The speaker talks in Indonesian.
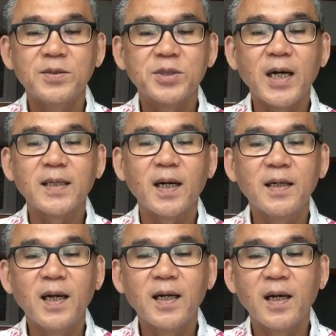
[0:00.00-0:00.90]
Cakra
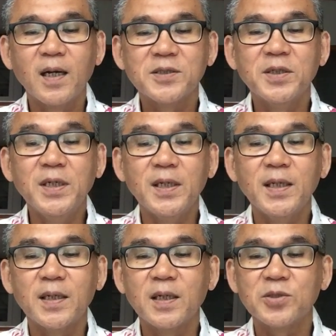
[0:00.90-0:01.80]
Nagra
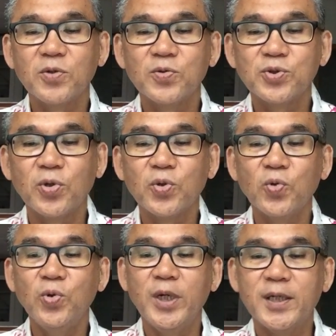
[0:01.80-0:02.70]
sendiri adalah suatu
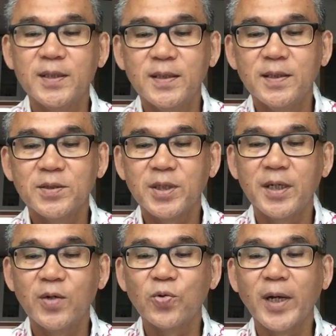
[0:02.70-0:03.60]
contoh unik.
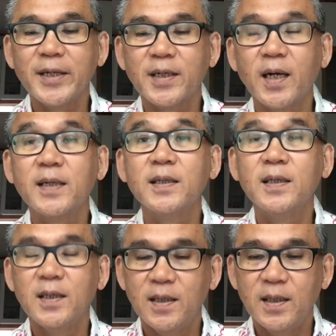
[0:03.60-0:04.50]
Saya uraikan
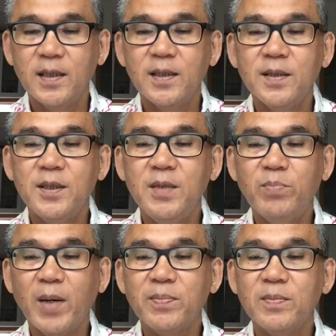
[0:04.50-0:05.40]
di
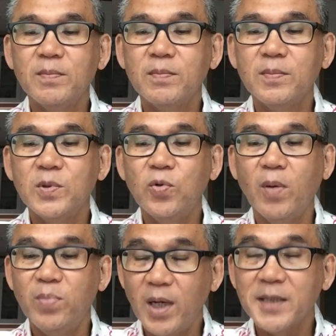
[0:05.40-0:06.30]
bab
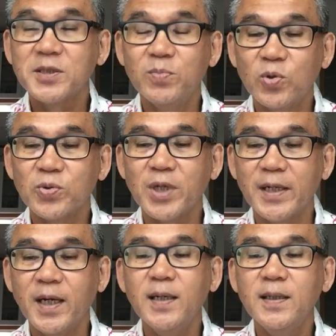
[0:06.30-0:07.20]
12 buku
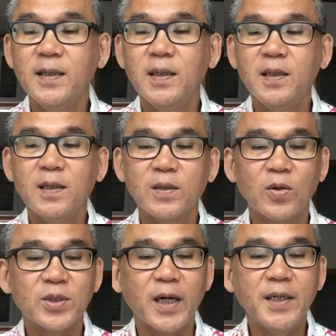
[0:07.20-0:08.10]
saya.
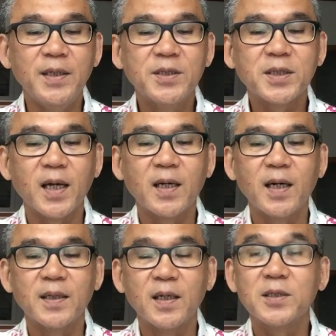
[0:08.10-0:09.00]
Kota ini sekarang
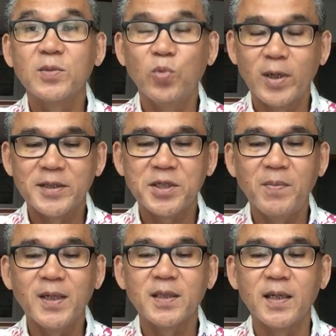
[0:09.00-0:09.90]
adalah sebuah
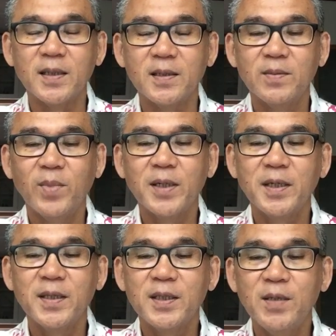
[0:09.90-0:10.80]
kecamatan
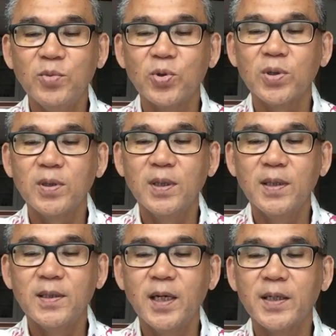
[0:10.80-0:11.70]
bagian timur
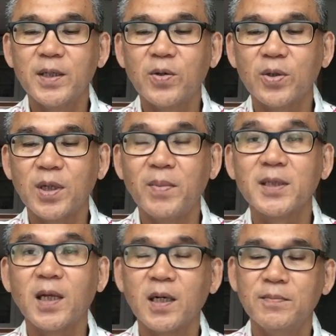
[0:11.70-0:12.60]
dari kota
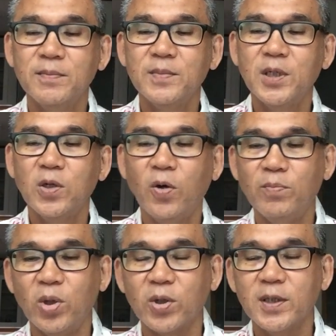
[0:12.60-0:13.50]
Mataram di
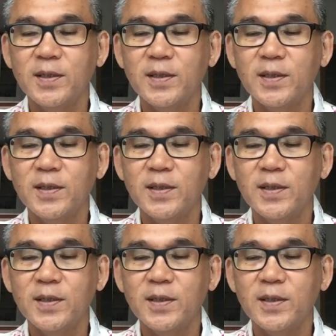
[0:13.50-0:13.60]
Lombok.